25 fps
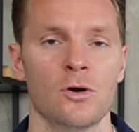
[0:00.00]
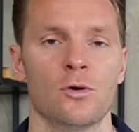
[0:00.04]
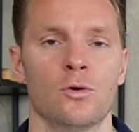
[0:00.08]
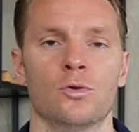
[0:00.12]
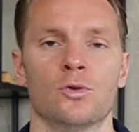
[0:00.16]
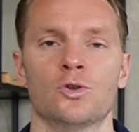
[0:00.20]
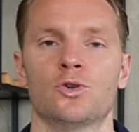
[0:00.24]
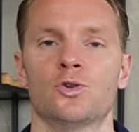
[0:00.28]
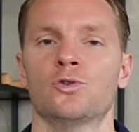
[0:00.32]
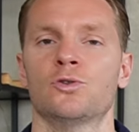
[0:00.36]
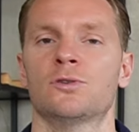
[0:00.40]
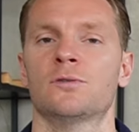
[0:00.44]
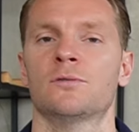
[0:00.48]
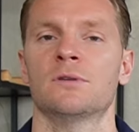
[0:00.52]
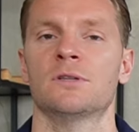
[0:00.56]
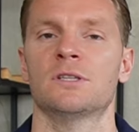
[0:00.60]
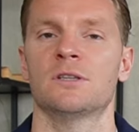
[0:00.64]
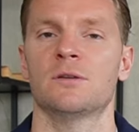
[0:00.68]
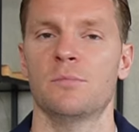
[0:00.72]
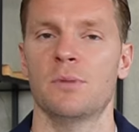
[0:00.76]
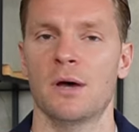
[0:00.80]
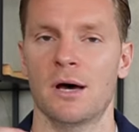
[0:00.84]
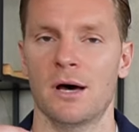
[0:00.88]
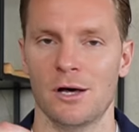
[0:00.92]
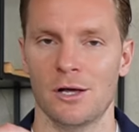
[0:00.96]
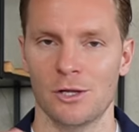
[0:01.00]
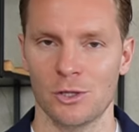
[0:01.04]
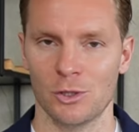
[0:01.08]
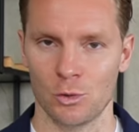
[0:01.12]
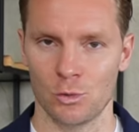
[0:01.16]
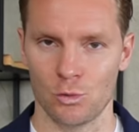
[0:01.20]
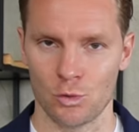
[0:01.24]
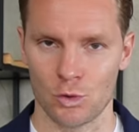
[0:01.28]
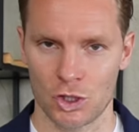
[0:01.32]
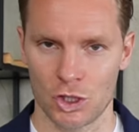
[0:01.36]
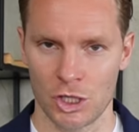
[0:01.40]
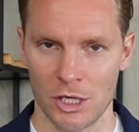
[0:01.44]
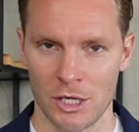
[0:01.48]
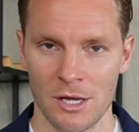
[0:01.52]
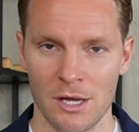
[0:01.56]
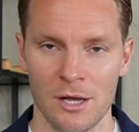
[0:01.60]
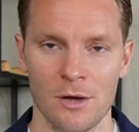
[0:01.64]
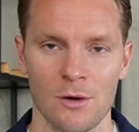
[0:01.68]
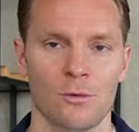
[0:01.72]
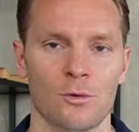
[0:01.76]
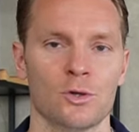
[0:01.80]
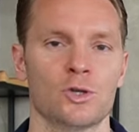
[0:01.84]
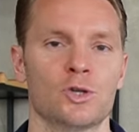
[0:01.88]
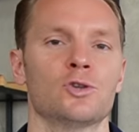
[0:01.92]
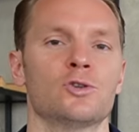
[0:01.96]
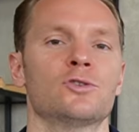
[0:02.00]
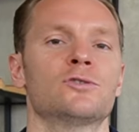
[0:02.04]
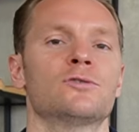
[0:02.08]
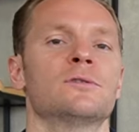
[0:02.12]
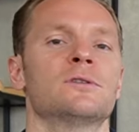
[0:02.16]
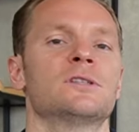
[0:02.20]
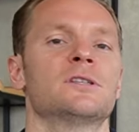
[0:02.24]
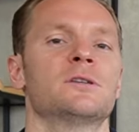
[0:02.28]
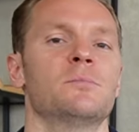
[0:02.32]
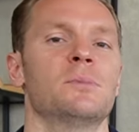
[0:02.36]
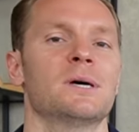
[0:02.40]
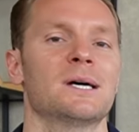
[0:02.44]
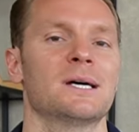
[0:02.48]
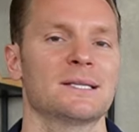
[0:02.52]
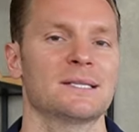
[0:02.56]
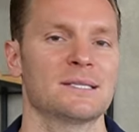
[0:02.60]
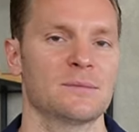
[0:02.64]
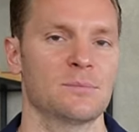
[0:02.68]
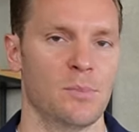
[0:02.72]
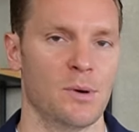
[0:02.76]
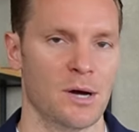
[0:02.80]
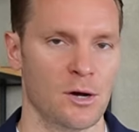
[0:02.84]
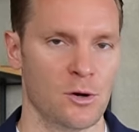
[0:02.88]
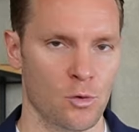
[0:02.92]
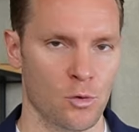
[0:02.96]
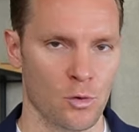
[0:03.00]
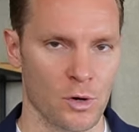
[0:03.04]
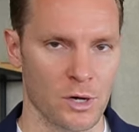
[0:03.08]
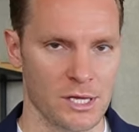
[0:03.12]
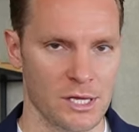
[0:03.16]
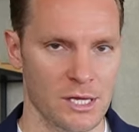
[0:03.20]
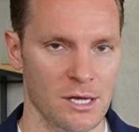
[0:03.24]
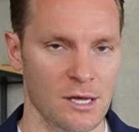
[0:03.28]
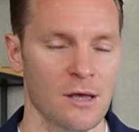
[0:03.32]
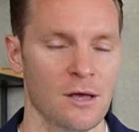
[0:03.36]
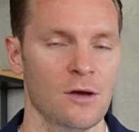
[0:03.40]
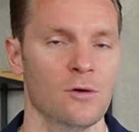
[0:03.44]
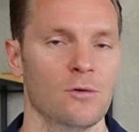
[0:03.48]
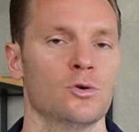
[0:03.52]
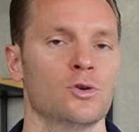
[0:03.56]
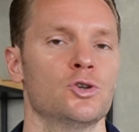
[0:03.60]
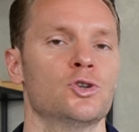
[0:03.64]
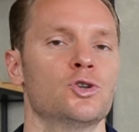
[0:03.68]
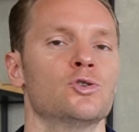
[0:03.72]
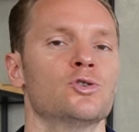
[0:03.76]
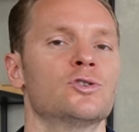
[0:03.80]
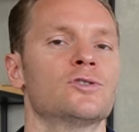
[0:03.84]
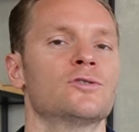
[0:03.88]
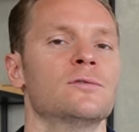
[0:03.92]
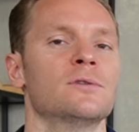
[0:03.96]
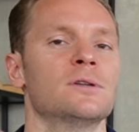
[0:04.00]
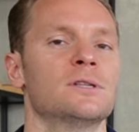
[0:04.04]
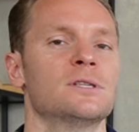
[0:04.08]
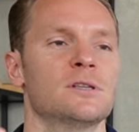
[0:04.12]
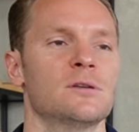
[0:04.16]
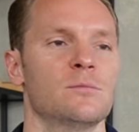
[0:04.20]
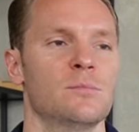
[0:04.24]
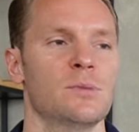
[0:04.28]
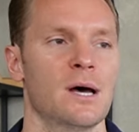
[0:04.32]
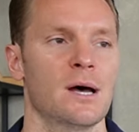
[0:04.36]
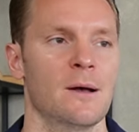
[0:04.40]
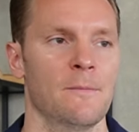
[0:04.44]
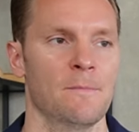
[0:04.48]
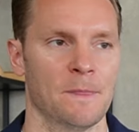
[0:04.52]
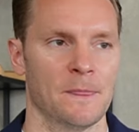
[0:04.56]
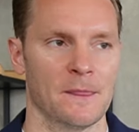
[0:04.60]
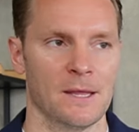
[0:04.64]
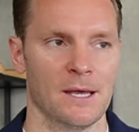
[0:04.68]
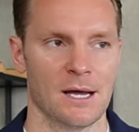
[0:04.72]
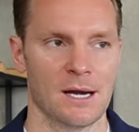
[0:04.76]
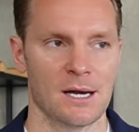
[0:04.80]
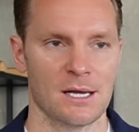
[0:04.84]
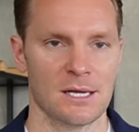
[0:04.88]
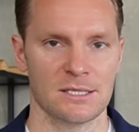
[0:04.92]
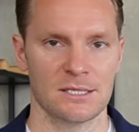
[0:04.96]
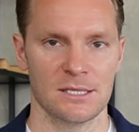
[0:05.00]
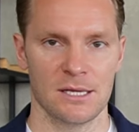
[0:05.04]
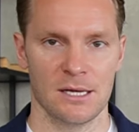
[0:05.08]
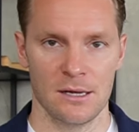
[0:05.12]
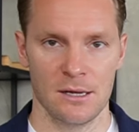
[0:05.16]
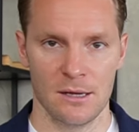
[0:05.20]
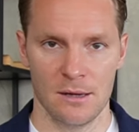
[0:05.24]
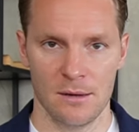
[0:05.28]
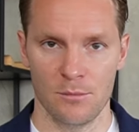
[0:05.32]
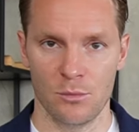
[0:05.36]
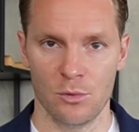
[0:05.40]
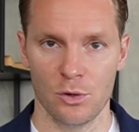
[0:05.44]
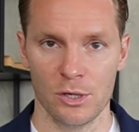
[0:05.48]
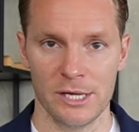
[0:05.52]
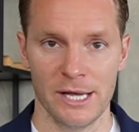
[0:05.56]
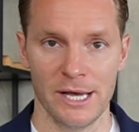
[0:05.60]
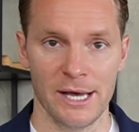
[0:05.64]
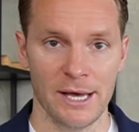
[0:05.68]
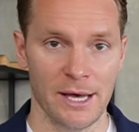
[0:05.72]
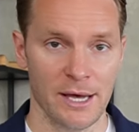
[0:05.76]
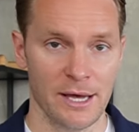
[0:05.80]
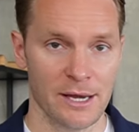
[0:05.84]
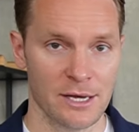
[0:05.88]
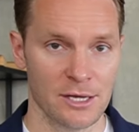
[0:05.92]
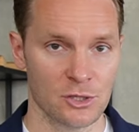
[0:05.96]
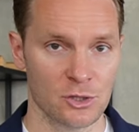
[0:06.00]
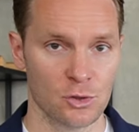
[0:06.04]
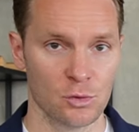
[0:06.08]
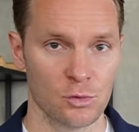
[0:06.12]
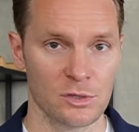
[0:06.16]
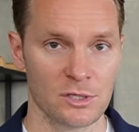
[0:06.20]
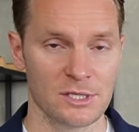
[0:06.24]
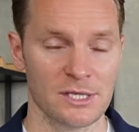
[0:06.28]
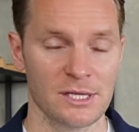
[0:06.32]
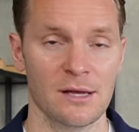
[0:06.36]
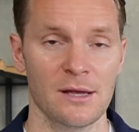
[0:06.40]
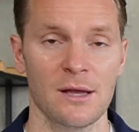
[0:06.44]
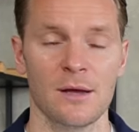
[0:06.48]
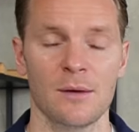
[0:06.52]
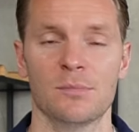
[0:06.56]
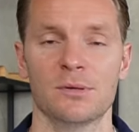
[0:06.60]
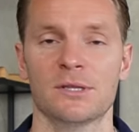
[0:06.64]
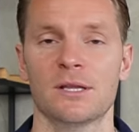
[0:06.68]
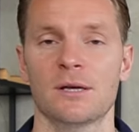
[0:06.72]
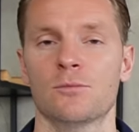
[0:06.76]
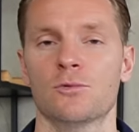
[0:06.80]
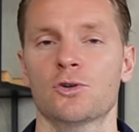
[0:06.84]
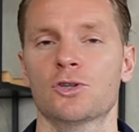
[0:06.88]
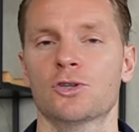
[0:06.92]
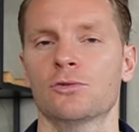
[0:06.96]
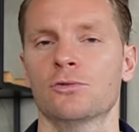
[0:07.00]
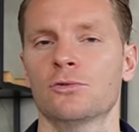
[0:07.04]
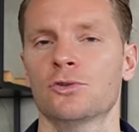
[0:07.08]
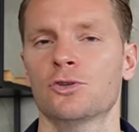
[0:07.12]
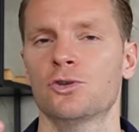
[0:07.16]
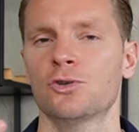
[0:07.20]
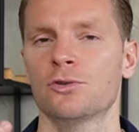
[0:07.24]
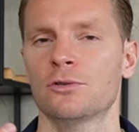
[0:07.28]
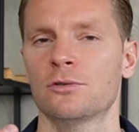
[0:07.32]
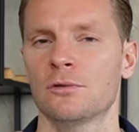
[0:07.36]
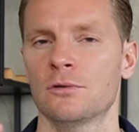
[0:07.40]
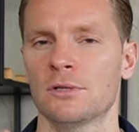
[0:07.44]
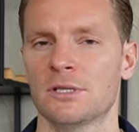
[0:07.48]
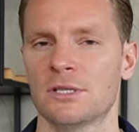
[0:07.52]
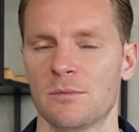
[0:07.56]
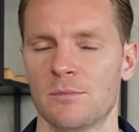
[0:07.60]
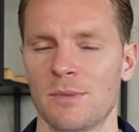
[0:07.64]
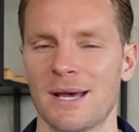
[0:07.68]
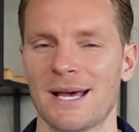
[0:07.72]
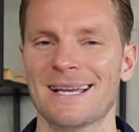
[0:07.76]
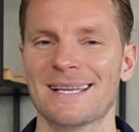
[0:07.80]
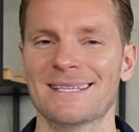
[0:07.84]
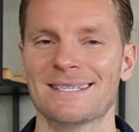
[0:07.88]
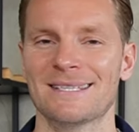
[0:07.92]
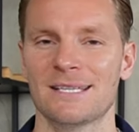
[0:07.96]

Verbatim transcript: Он чувствует себя лучше, он чувствует себя спокойней, он чувствует себя гораздо более ресурсно, потому что он чувствует себя